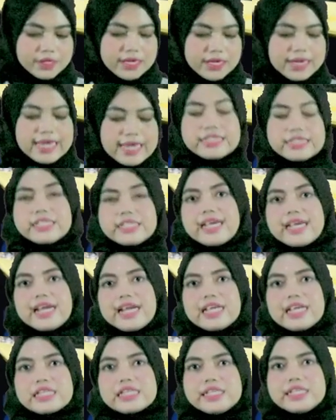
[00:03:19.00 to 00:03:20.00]
Jika
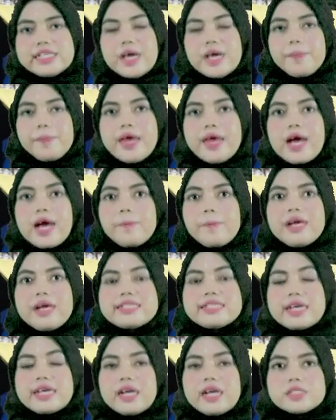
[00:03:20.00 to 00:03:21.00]
nantinya pihak
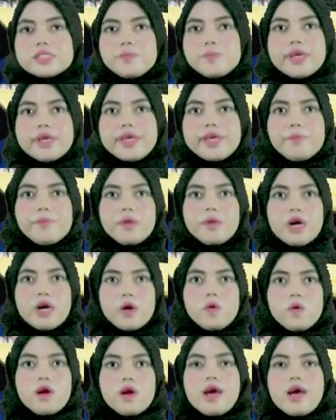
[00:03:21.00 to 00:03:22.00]
Basarnas menghimbau
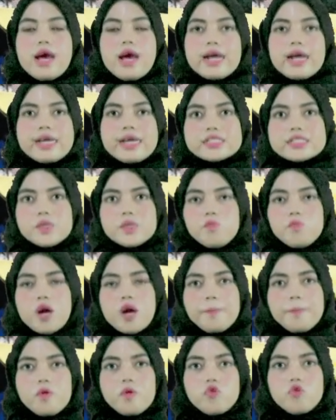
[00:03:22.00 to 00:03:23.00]
agar semua
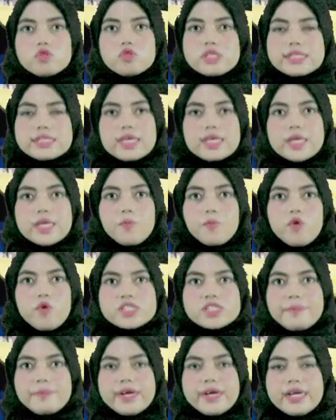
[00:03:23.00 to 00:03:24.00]
pengungsi tetap
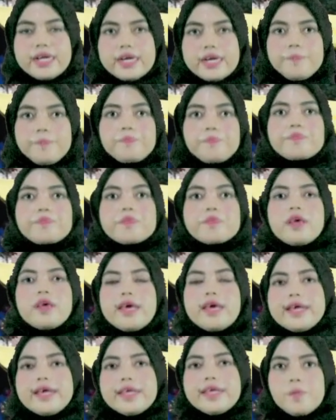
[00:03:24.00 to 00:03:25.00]
waspada,
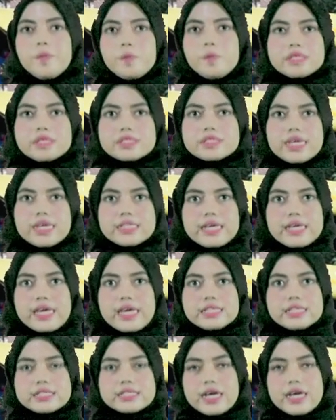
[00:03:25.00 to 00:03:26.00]
dan ya, pemirsa saya
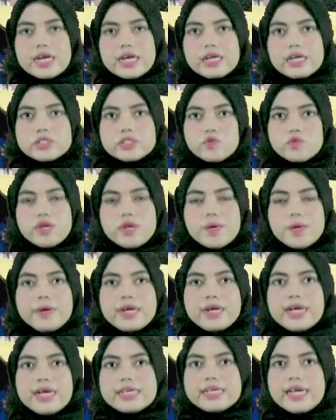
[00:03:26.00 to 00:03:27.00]
sekarang sudah
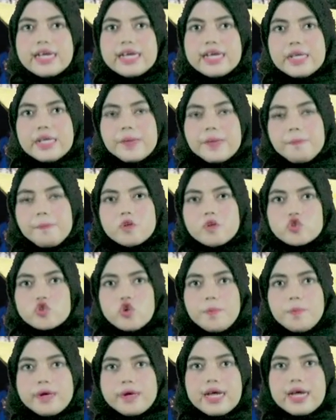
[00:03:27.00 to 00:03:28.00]
berada di posko
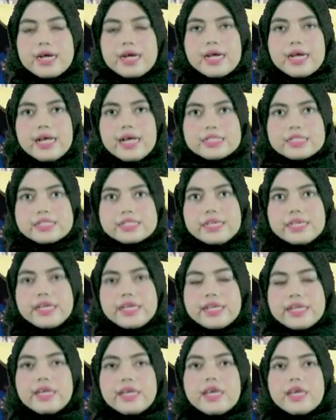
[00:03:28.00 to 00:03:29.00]
penanggal
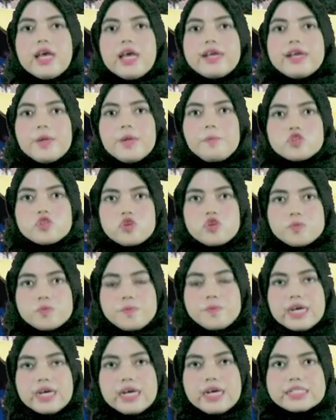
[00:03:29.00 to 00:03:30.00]
sendiri dan posko
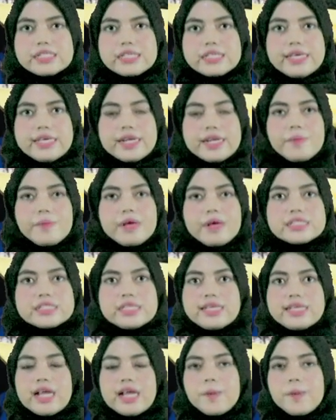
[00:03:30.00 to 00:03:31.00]
penanggal sendiri masih
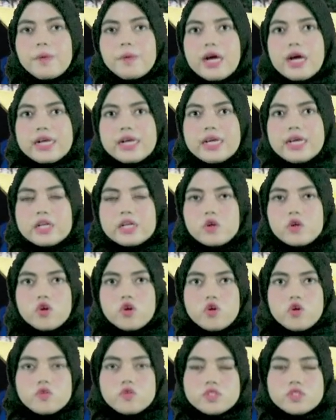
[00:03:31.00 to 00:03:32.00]
dalam keadaan
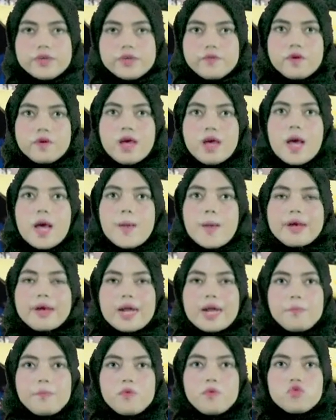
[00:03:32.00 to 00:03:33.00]
kondusif. Para
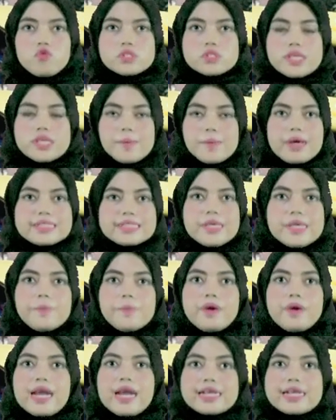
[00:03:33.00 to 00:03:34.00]
pengungsi masih
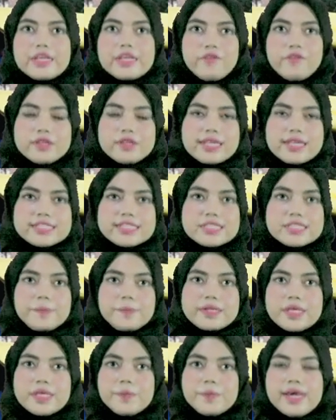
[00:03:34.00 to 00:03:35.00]
beraktivitas
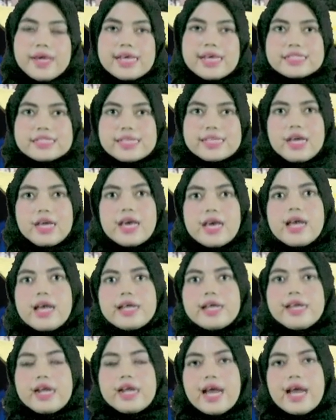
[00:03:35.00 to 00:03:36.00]
seperti biasa
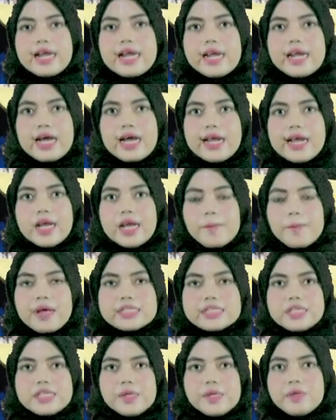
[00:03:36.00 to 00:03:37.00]
dan anak-anak
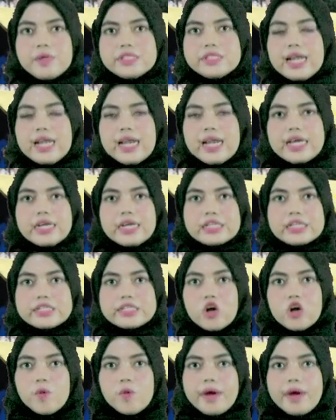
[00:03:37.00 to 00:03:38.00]
masih menjalani
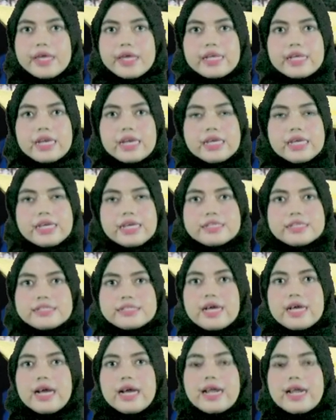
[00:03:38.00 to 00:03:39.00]
trauma healing
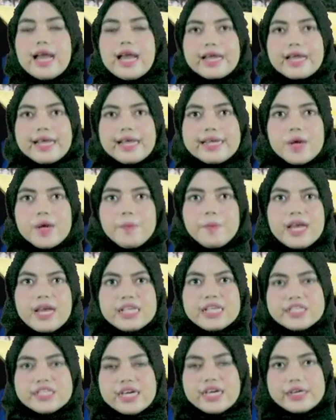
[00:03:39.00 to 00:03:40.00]
dengan anggota
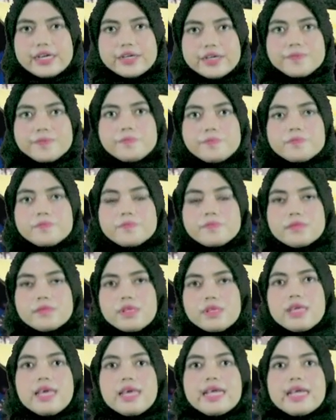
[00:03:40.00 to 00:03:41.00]
belajar.
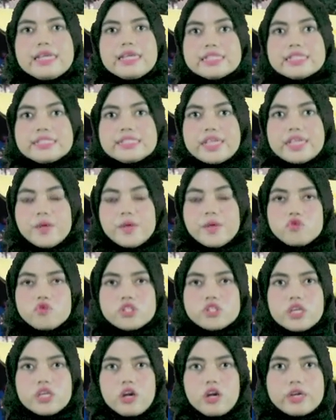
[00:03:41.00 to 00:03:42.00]
Distribusi
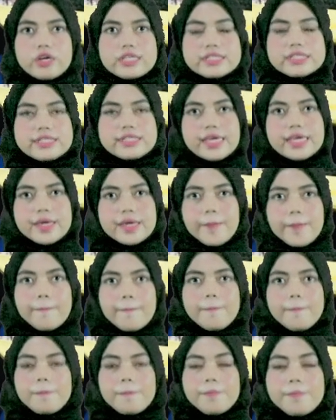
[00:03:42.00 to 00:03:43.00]
logistik
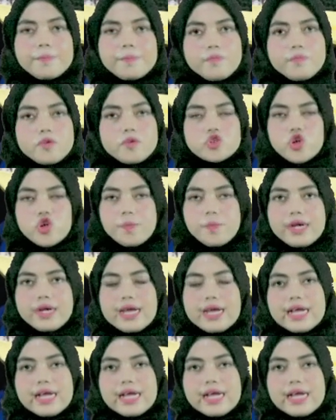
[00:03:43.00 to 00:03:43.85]
Posko penanggal